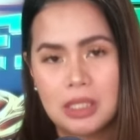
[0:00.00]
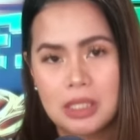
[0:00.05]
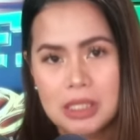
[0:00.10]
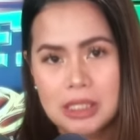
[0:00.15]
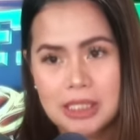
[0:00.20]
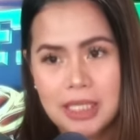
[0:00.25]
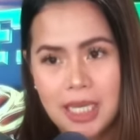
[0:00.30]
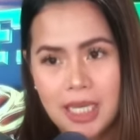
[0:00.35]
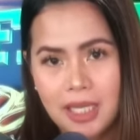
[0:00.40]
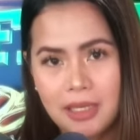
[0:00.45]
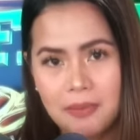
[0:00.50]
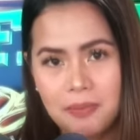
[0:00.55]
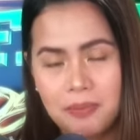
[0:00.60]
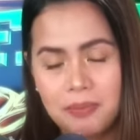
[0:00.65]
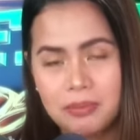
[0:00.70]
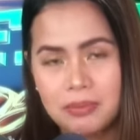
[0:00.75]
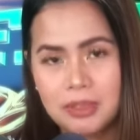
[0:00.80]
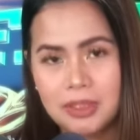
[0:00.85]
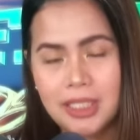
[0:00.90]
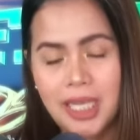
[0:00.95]
Sa head,
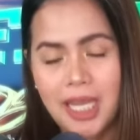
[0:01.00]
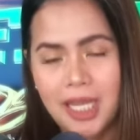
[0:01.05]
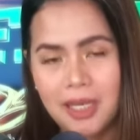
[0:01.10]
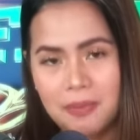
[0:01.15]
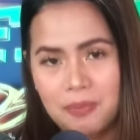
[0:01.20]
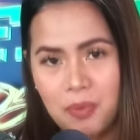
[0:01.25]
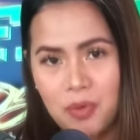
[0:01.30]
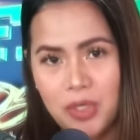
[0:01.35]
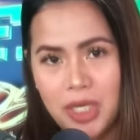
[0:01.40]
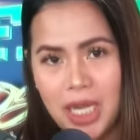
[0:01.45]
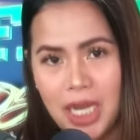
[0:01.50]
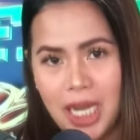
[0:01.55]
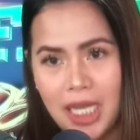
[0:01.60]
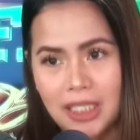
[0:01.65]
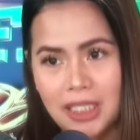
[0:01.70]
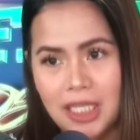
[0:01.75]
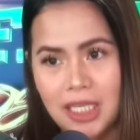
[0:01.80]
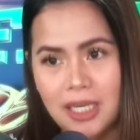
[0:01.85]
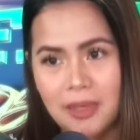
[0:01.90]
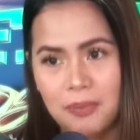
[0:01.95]
sa head po ng
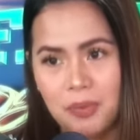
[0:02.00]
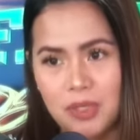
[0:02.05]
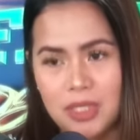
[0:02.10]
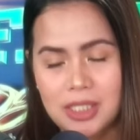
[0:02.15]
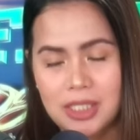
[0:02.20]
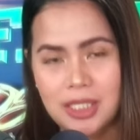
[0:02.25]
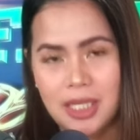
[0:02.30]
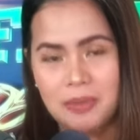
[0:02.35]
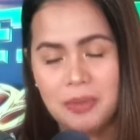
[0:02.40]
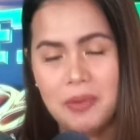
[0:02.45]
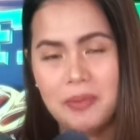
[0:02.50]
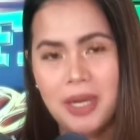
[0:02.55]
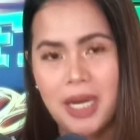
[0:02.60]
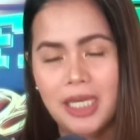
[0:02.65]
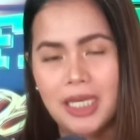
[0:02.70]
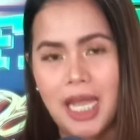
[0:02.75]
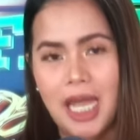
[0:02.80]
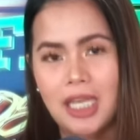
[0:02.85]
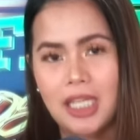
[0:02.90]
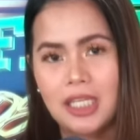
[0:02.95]
ating kapulisan, may mga
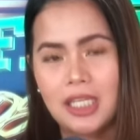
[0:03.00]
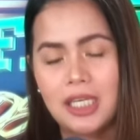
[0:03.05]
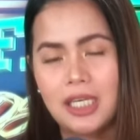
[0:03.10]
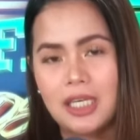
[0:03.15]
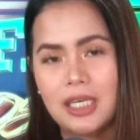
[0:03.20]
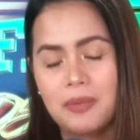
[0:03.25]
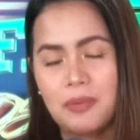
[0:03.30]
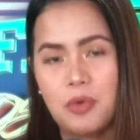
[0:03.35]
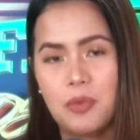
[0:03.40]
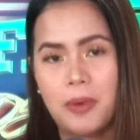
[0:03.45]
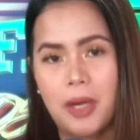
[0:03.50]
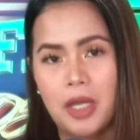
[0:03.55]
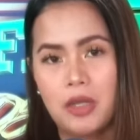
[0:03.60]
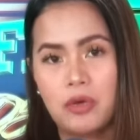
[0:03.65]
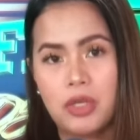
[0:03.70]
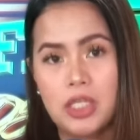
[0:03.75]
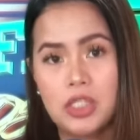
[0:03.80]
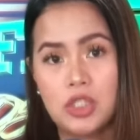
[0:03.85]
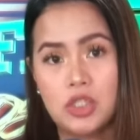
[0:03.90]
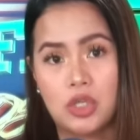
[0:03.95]
naririnig na po ba
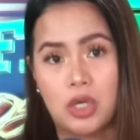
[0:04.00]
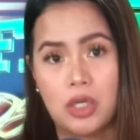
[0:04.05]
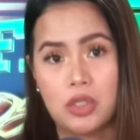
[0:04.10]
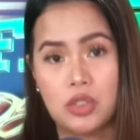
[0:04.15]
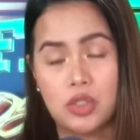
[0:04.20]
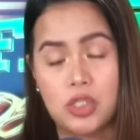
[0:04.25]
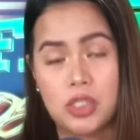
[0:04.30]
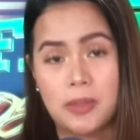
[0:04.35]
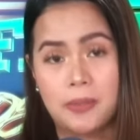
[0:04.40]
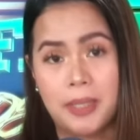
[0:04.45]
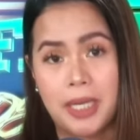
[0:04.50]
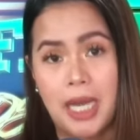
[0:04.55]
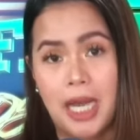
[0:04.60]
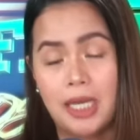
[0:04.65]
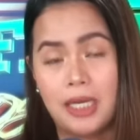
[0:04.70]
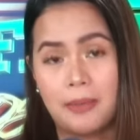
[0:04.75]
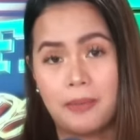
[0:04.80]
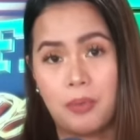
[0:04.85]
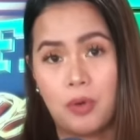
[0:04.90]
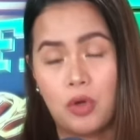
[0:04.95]
kayong instructions sa
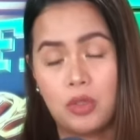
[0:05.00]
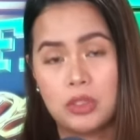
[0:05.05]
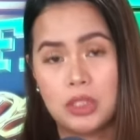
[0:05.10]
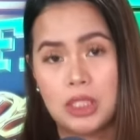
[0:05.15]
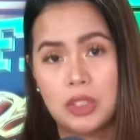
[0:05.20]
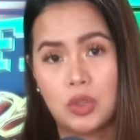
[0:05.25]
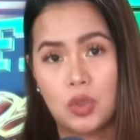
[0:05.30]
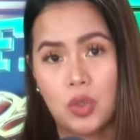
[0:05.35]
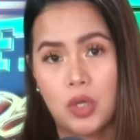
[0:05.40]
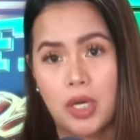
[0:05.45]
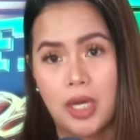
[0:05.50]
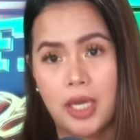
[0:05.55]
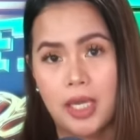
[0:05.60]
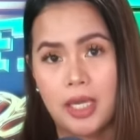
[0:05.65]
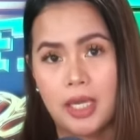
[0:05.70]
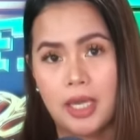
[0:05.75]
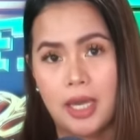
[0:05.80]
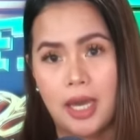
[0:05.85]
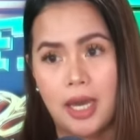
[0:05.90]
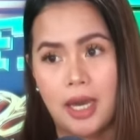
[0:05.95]
paghahanap po dito
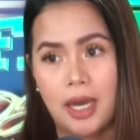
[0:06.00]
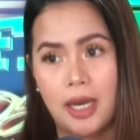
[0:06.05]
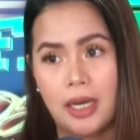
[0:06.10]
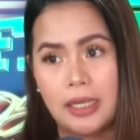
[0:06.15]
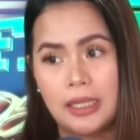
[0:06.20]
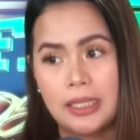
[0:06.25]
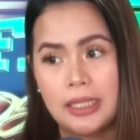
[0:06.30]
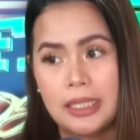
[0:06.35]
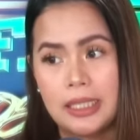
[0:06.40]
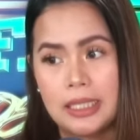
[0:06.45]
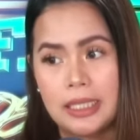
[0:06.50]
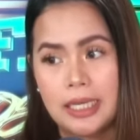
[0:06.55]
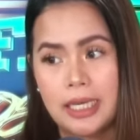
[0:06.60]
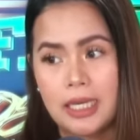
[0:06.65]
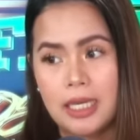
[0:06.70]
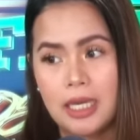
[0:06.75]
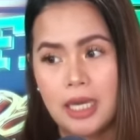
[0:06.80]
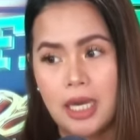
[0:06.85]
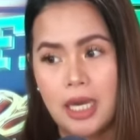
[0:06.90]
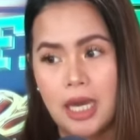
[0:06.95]
kay, ah,
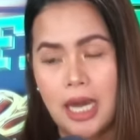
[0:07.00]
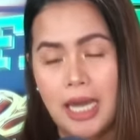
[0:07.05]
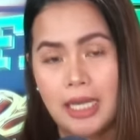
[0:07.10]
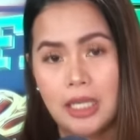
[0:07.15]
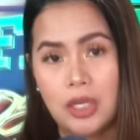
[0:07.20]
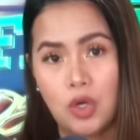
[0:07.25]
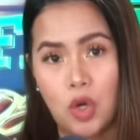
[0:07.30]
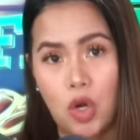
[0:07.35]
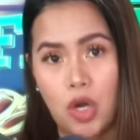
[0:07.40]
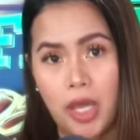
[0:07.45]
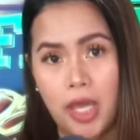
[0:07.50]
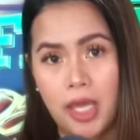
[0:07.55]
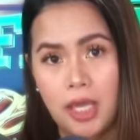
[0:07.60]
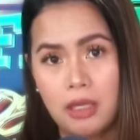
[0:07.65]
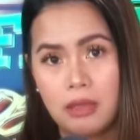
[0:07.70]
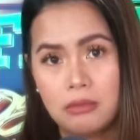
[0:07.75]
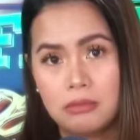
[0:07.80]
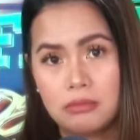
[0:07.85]
kay ah, Harry Roque?